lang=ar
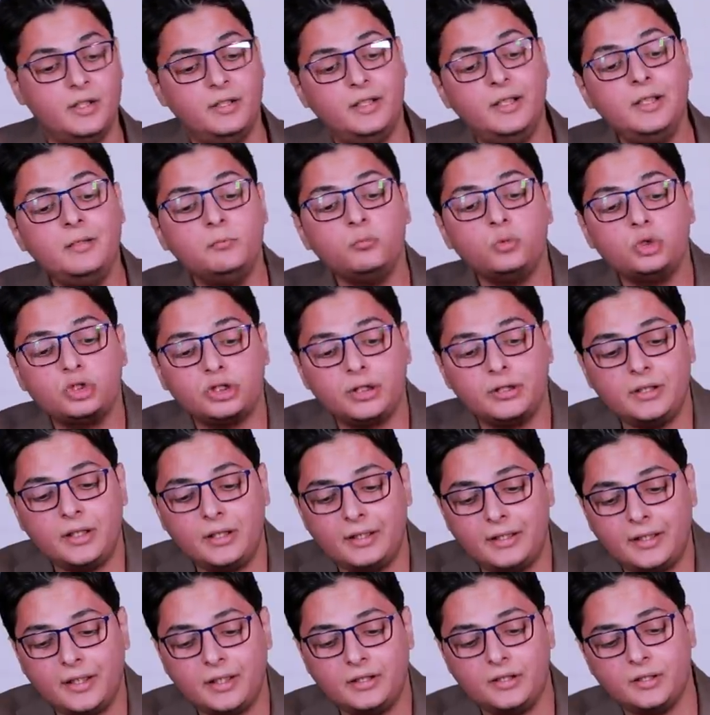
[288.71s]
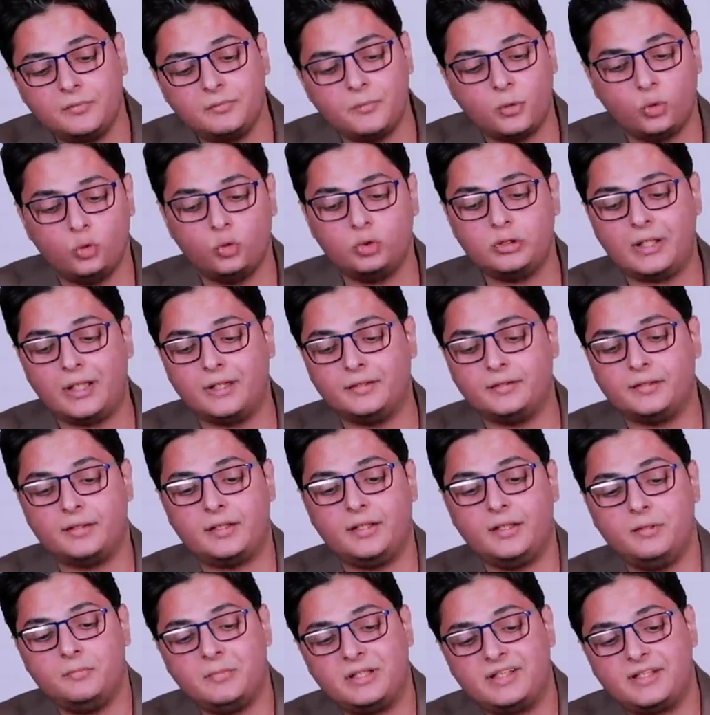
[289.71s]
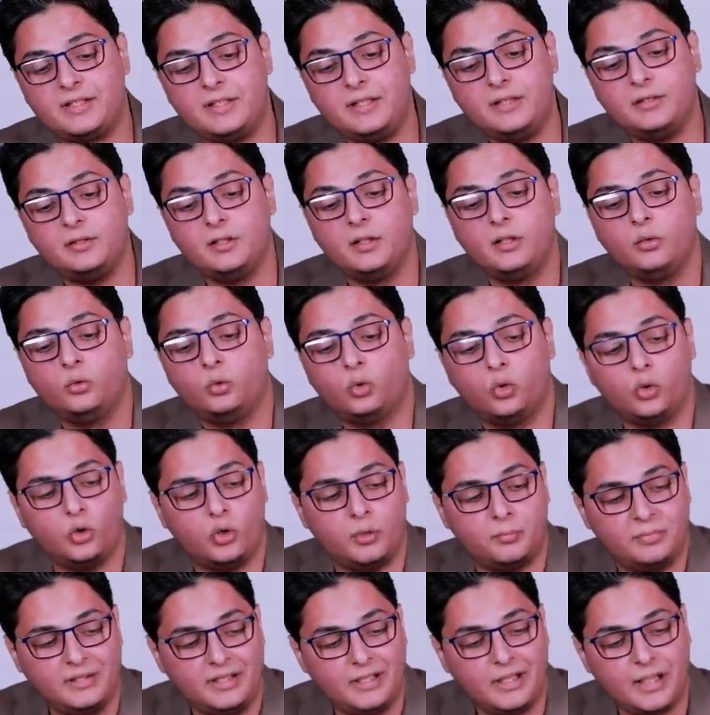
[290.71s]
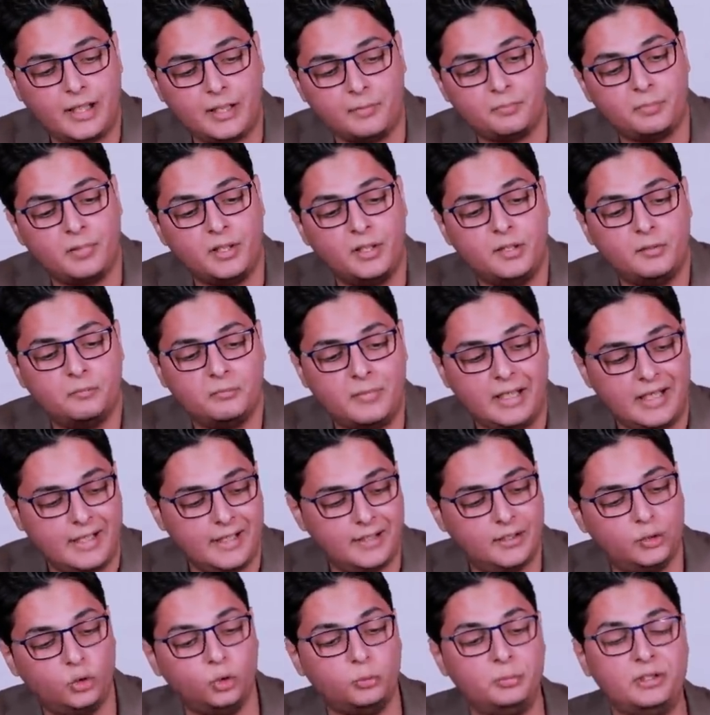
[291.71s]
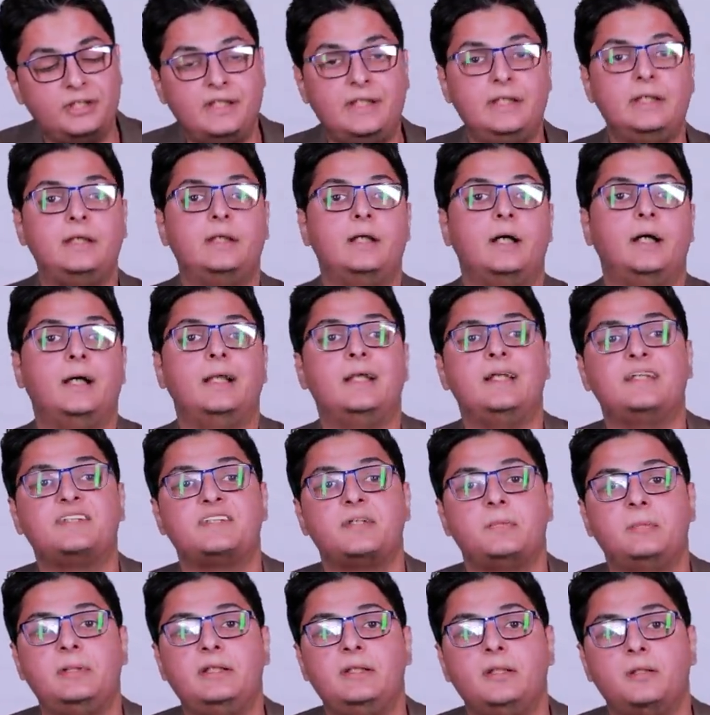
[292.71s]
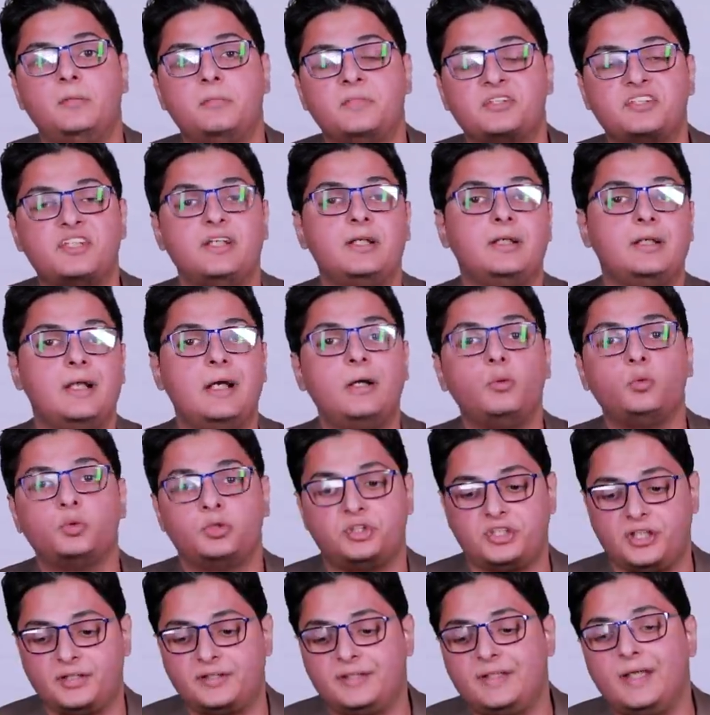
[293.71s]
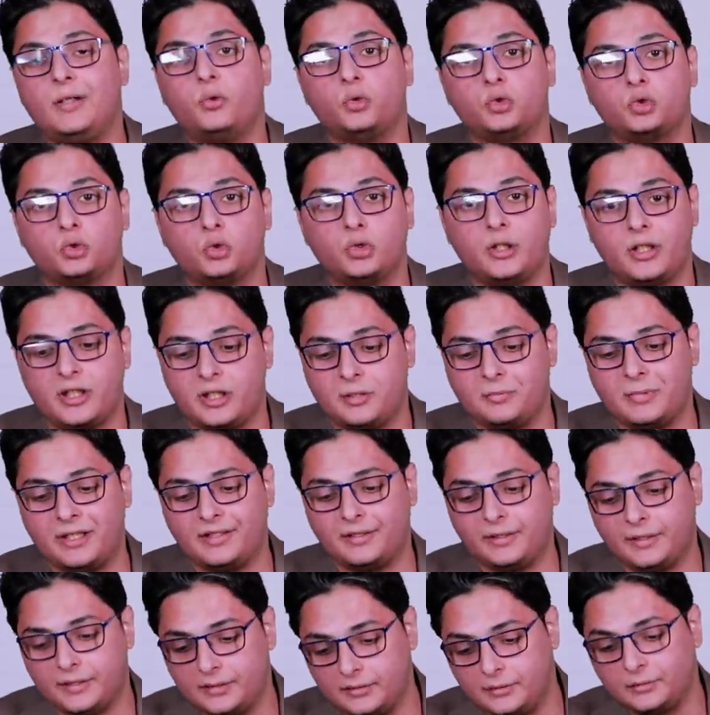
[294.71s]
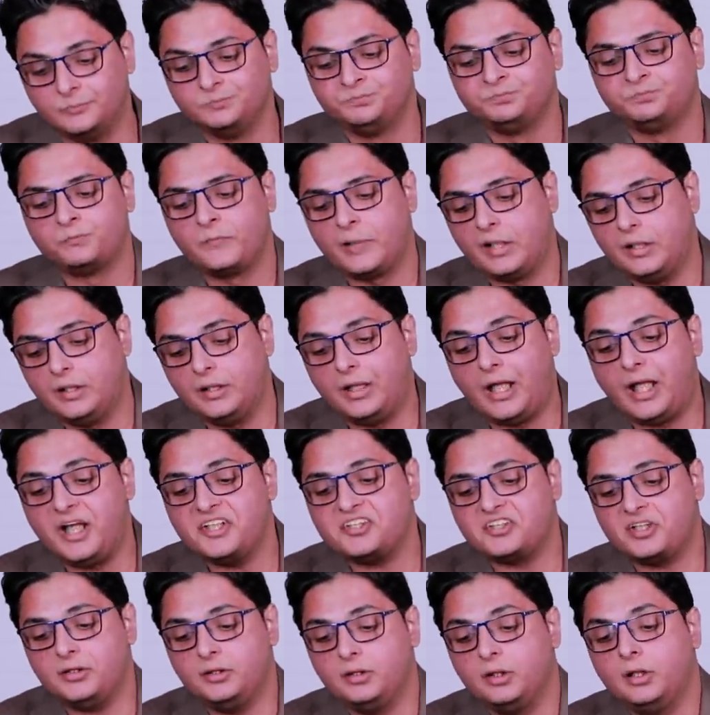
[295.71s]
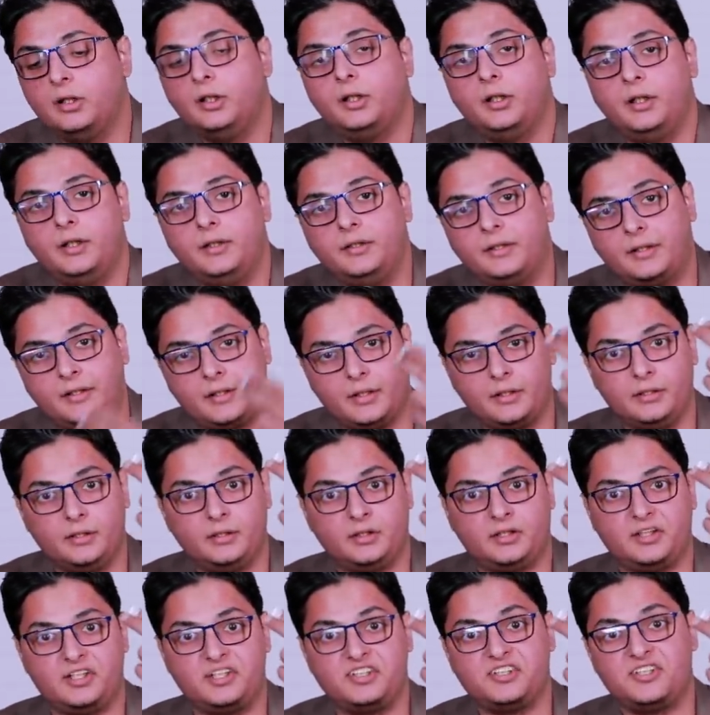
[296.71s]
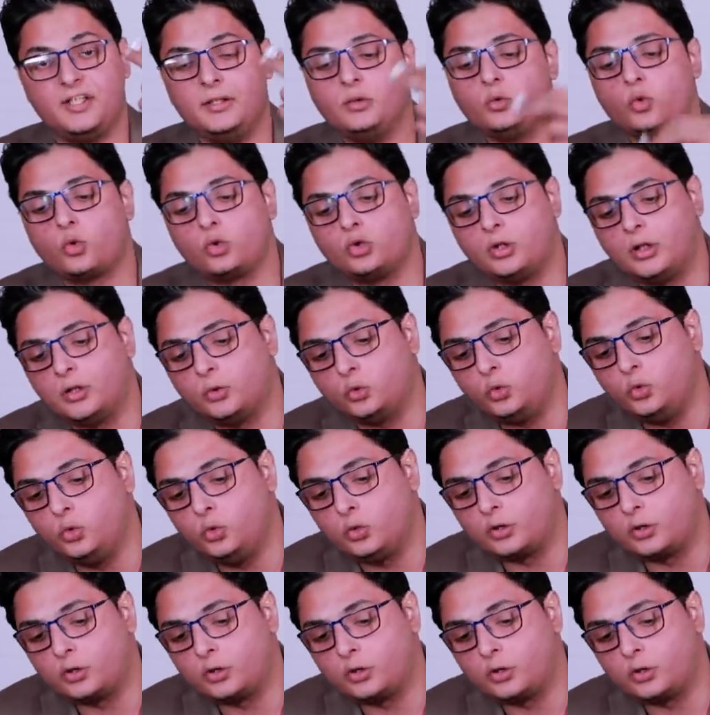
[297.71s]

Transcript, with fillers: ايه المشكلة اللي كانت موجودة عند ريال مدريد وهو بيلعب مع لوبيتيج على سبيل المثال او سانتياغو سولاري بعد كده اللي حصل ان كريستيانو رونالدو